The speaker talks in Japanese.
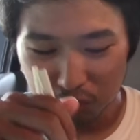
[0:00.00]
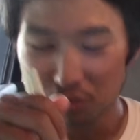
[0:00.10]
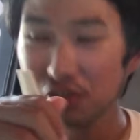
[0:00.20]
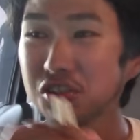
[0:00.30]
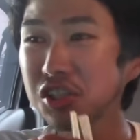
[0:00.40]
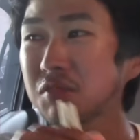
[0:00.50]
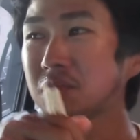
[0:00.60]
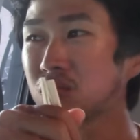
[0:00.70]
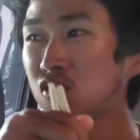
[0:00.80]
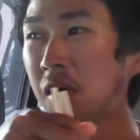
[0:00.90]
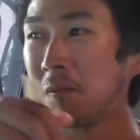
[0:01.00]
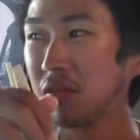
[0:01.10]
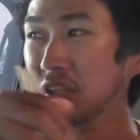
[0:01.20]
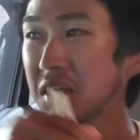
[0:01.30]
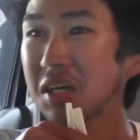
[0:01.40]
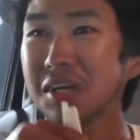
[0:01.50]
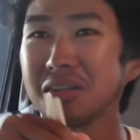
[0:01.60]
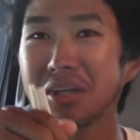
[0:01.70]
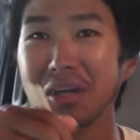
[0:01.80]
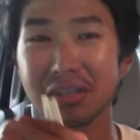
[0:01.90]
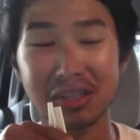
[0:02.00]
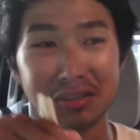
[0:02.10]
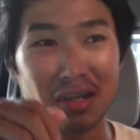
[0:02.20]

普通に7円だから絶